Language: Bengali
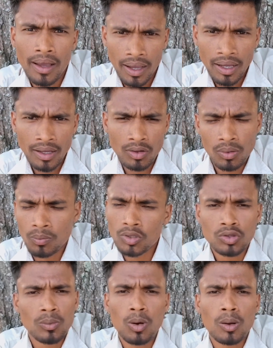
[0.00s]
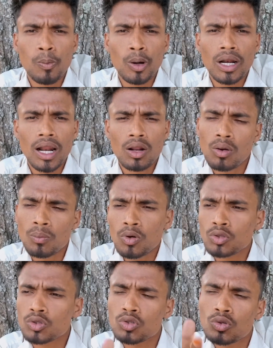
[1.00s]
হ্যাঁ রংপুরে তো বরফ পড়ে না
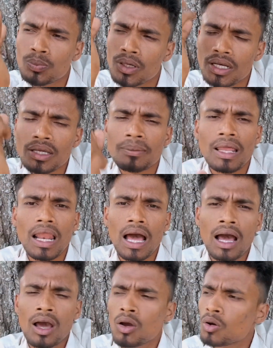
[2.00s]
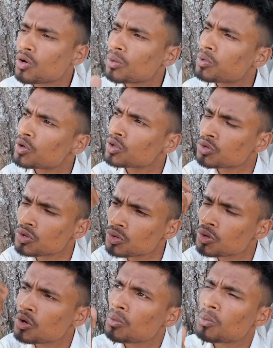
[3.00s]
রংপুরে তো তো বিল্ডিং মেলা রংপুরে তো
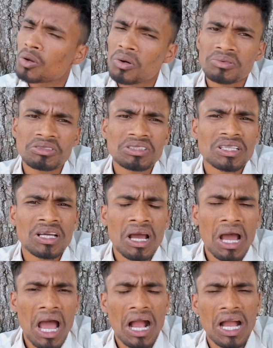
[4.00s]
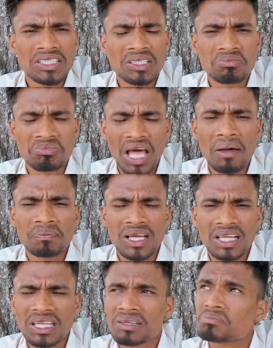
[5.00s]
কোনো কোনো যে আকাশের তাপ
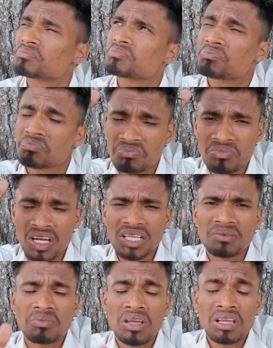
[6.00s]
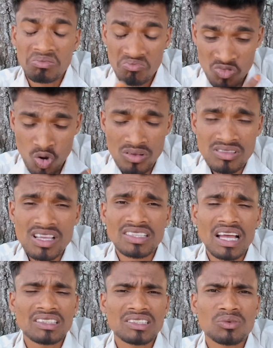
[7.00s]
দেখলে মানে কলজে
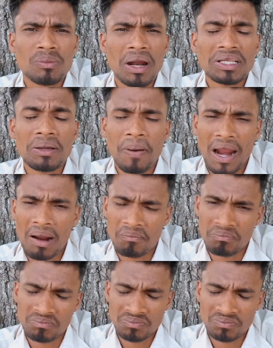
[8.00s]
যান যেমন মাটি ফাম